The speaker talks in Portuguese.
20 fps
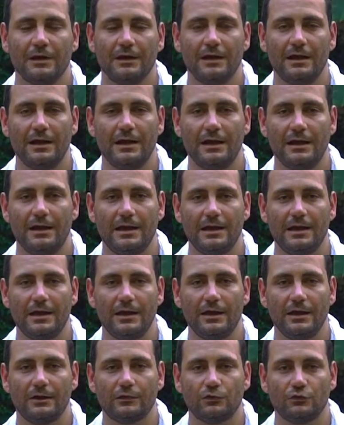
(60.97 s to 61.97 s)

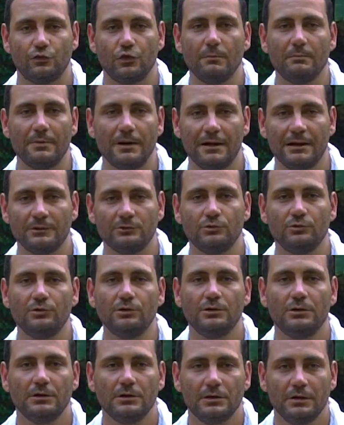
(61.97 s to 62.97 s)
é, somando
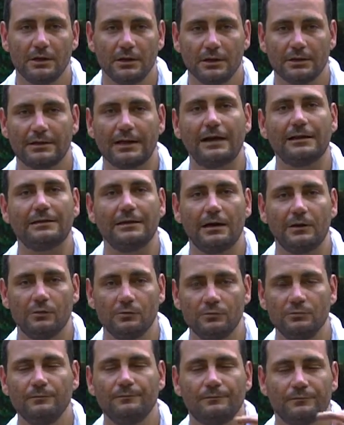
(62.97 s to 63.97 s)
cada
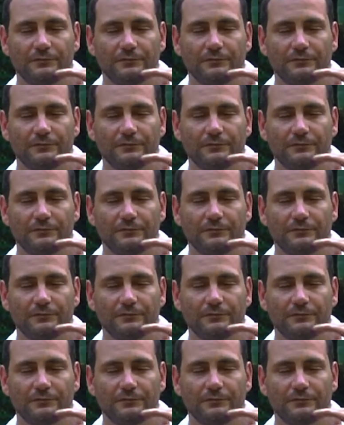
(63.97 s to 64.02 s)
um